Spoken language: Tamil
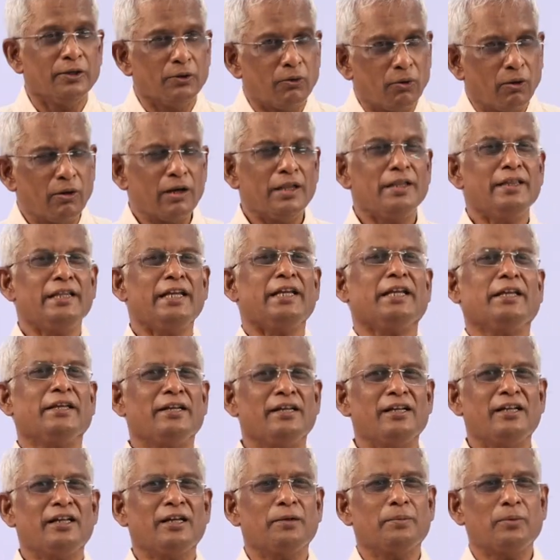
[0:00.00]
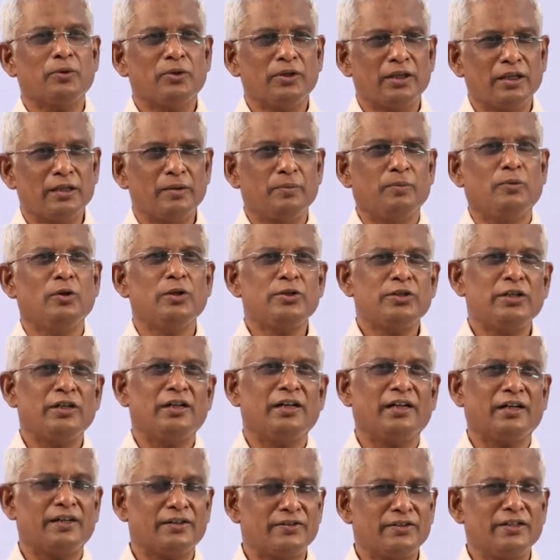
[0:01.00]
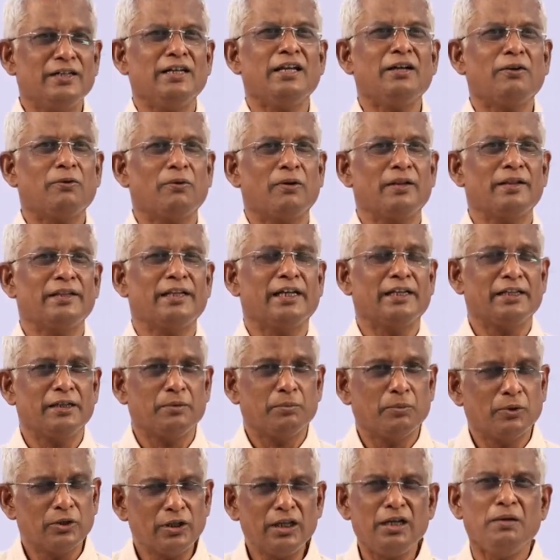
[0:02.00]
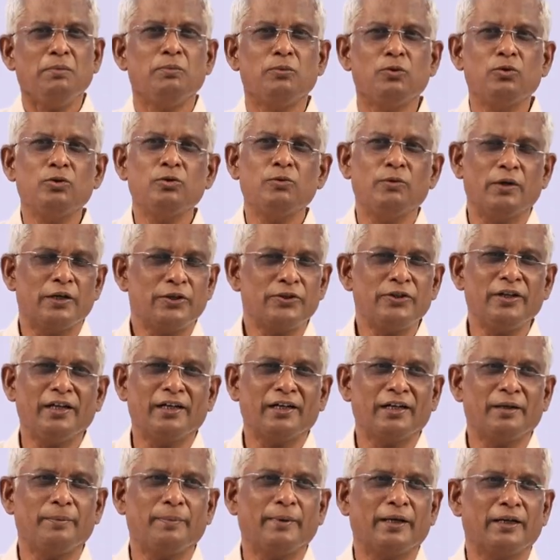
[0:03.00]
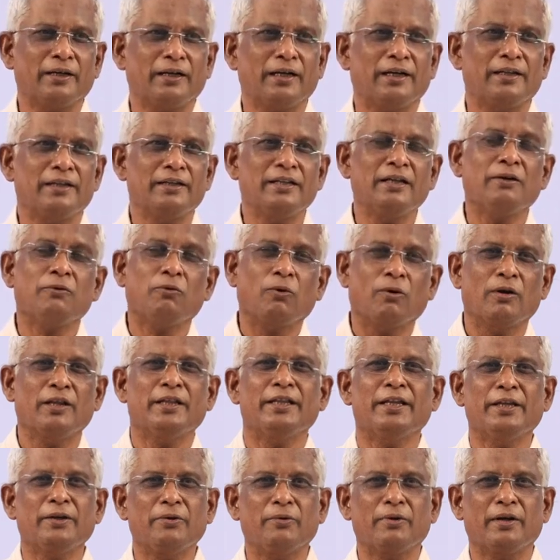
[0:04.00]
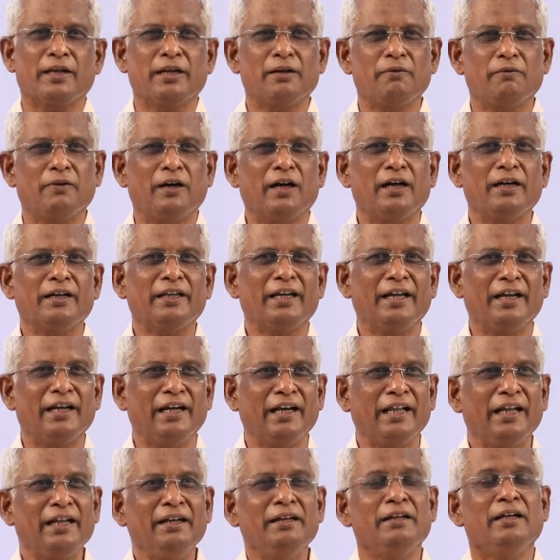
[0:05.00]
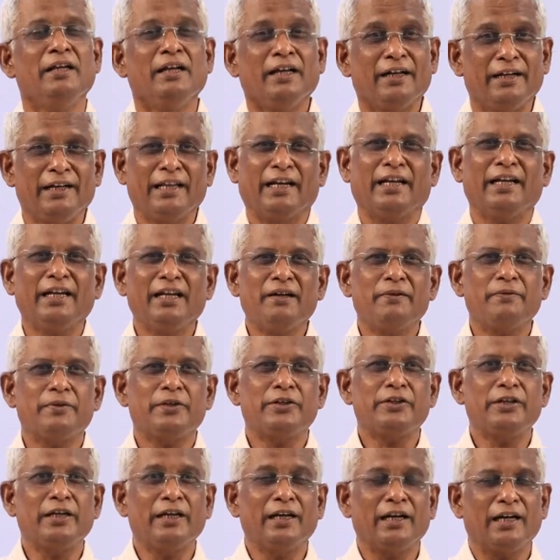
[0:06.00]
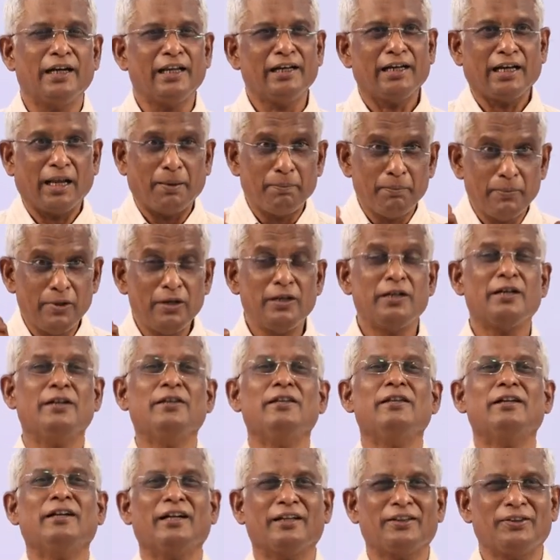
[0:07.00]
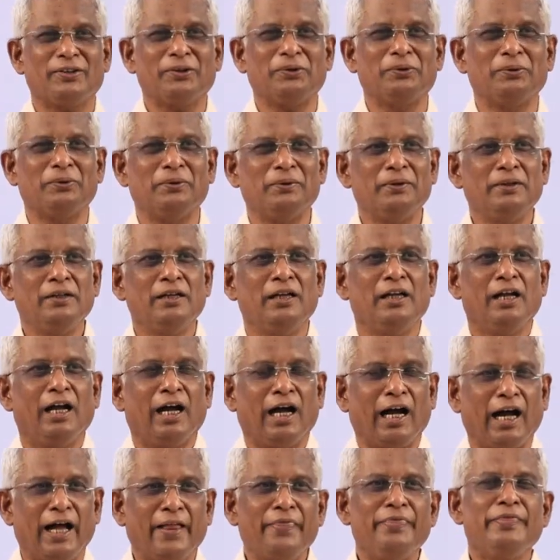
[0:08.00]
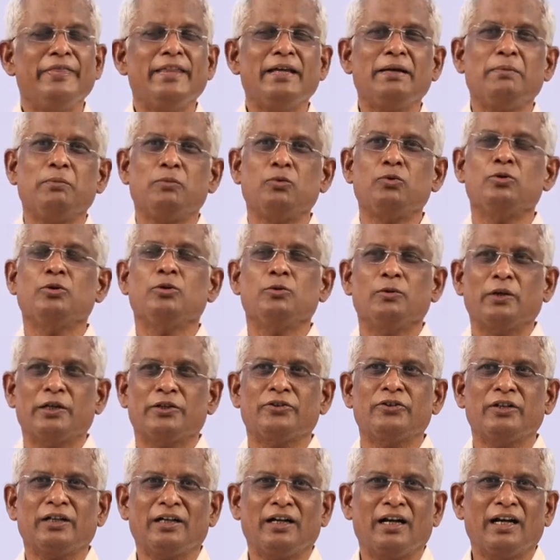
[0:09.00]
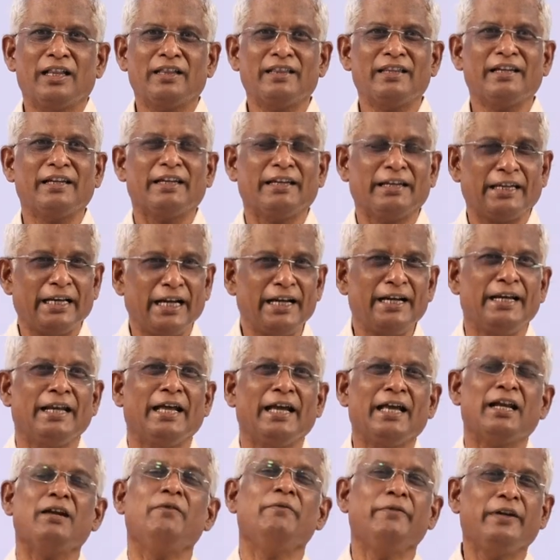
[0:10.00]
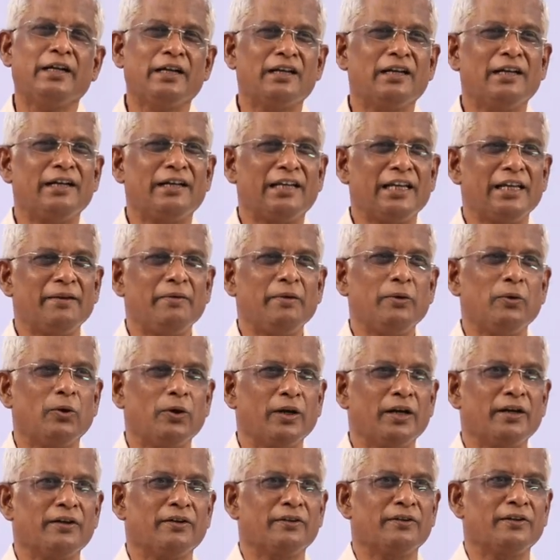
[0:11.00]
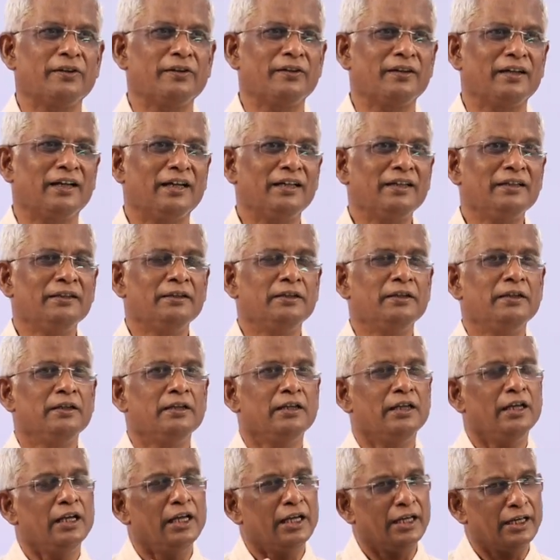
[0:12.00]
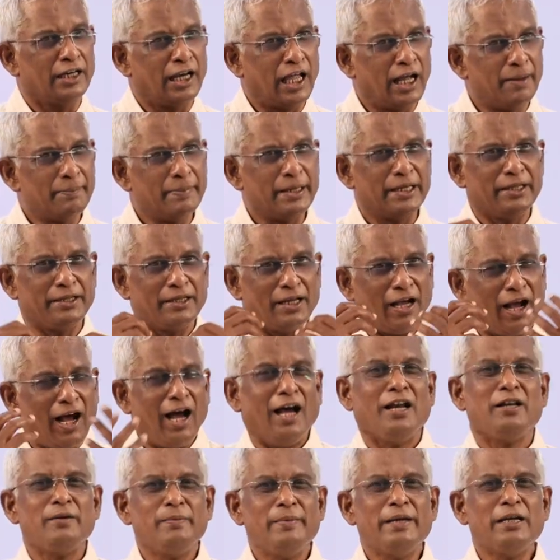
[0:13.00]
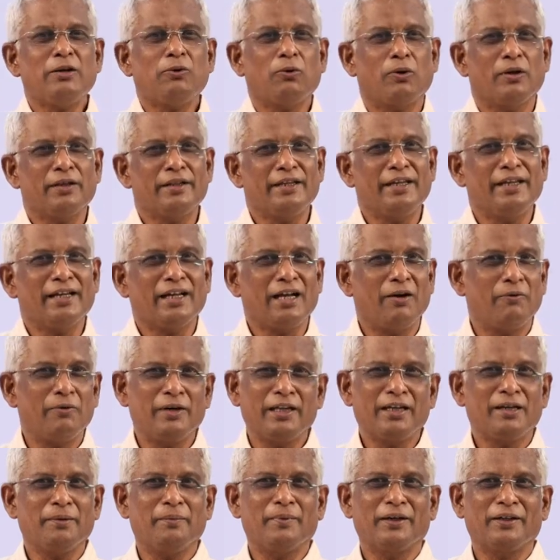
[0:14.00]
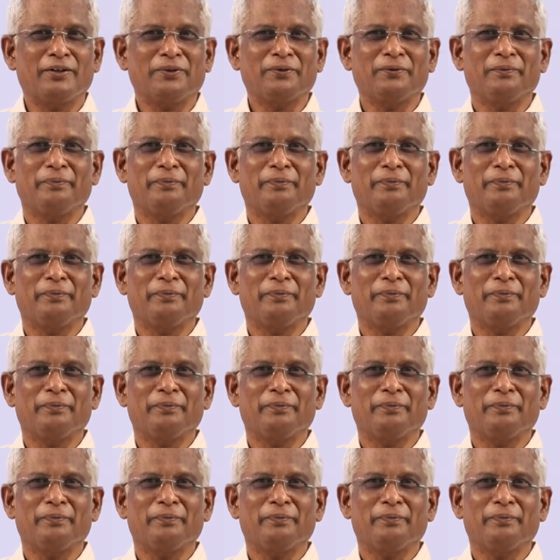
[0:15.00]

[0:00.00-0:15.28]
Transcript: குழந்தை இருக்கிற போது அது முழிச்சிட்டு இருக்கு சின்ன குழந்தை அந்த முதல் மூணு வருஷம் இருக்குது பாருங்கள் அதுதான் குழந்தையினுடைய வாழ்க்கையில் நிறையா விஷயங்களை நம்மள்டிருந்து கற்றுக்கும் அந்த மூணு வருஷ காலத்துக்கு எந்நேரம் வீட்டில் டிவி ஓடிட்டு இருந்ததுன்னா நாம் யாருமே குழந்தையை கவனிக்க மாட்டோம்